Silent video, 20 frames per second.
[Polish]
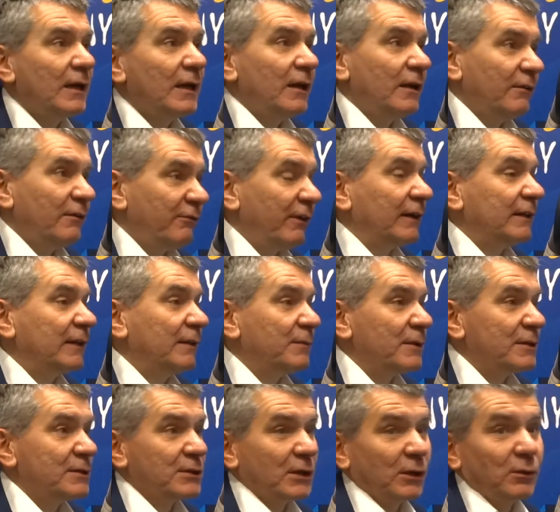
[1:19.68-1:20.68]
Faktem
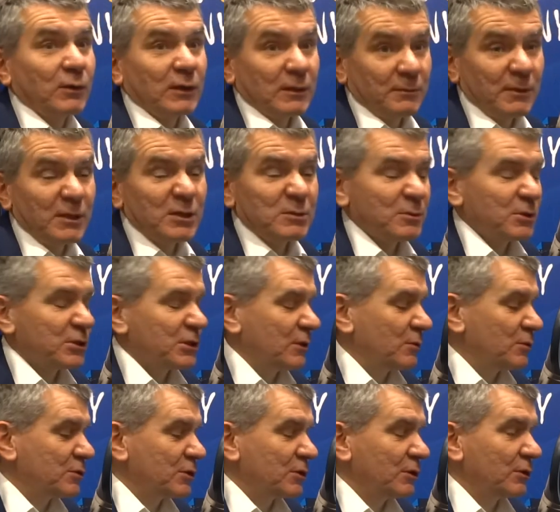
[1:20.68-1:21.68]
jest, że akurat mieliśmy
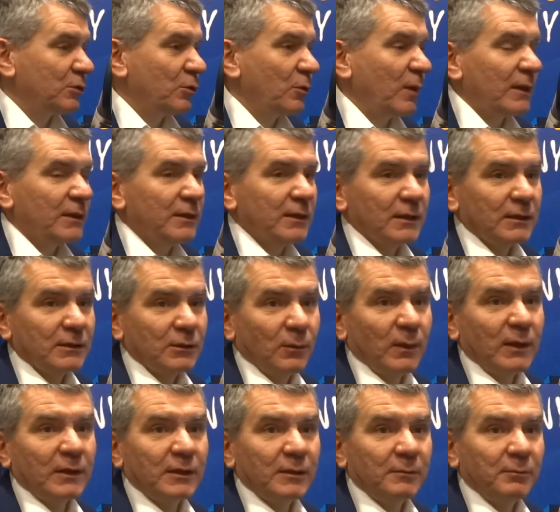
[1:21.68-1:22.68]
szczęście do, do, ładnej, do
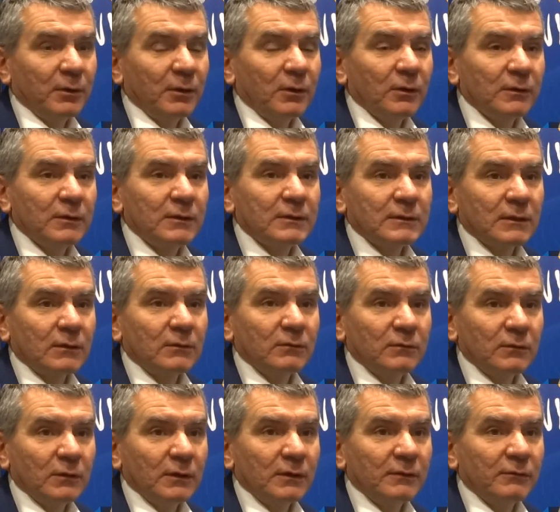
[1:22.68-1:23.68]
ładnej pogody,
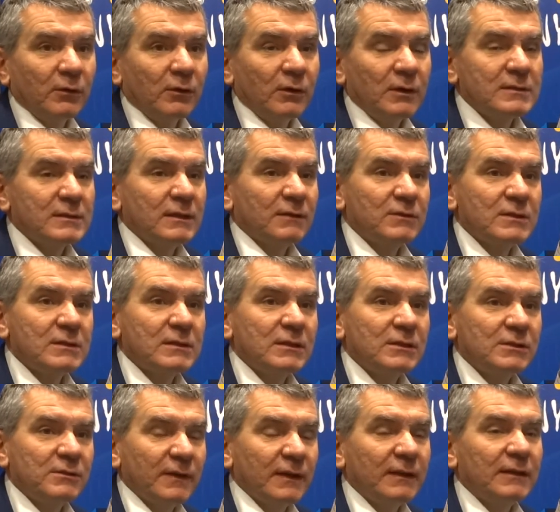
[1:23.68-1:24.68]
zarówno i w okolicach
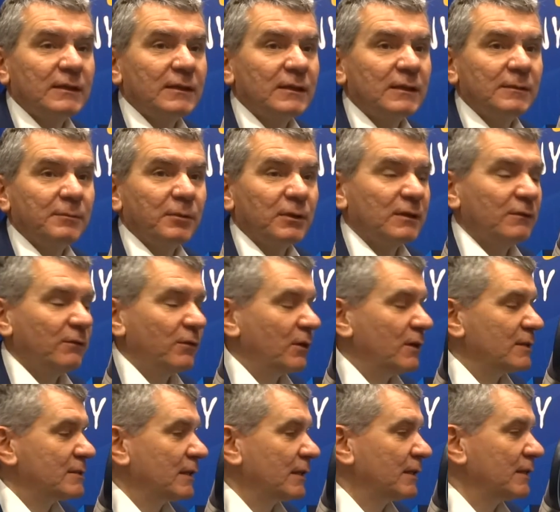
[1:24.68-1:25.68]
Wszystkich Świętych, i potem w
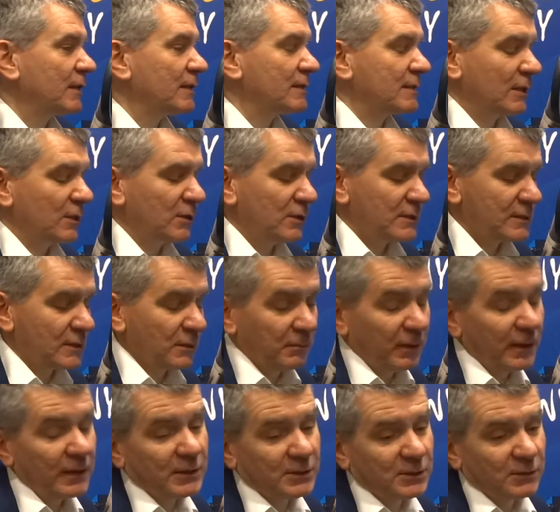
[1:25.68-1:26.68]
okolicach 11
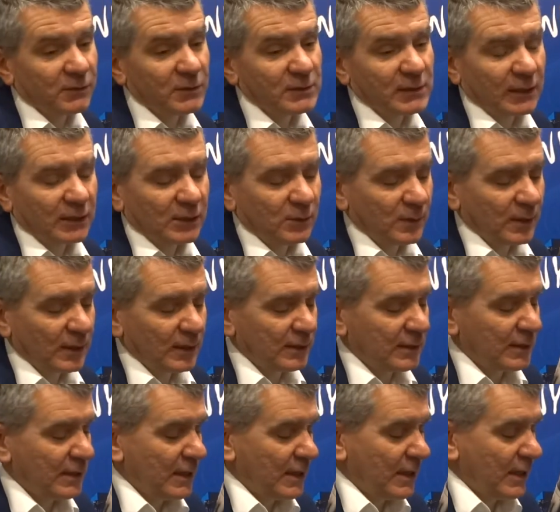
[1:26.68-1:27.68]
listopada, czy w ostatni
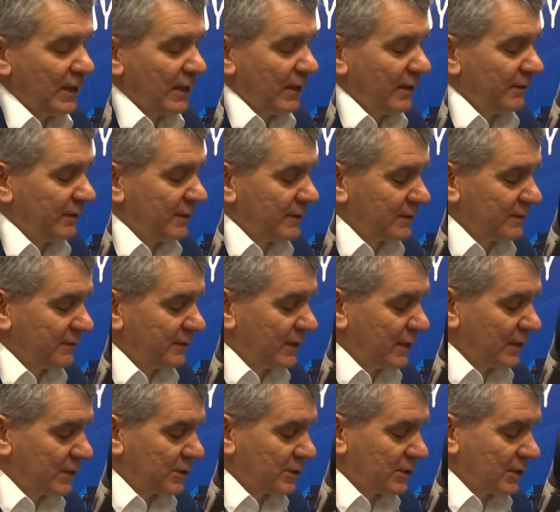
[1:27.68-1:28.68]
weekend, więc
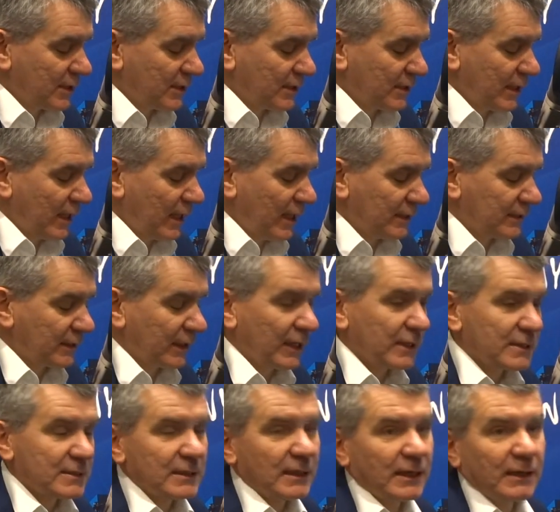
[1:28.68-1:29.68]
widać, że ta
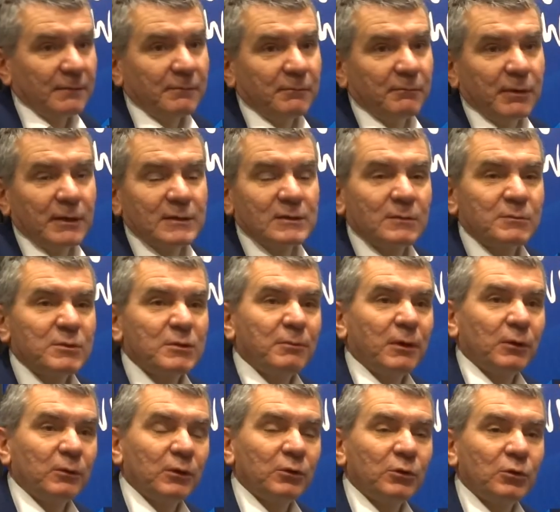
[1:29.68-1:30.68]
atrakcja bardzo
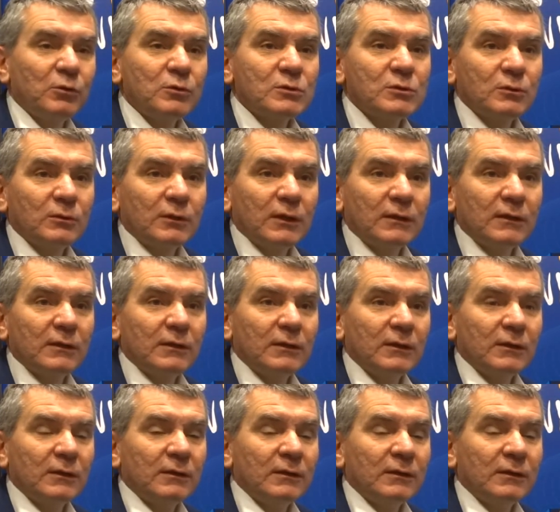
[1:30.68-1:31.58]
przypadła do gustu nie tylko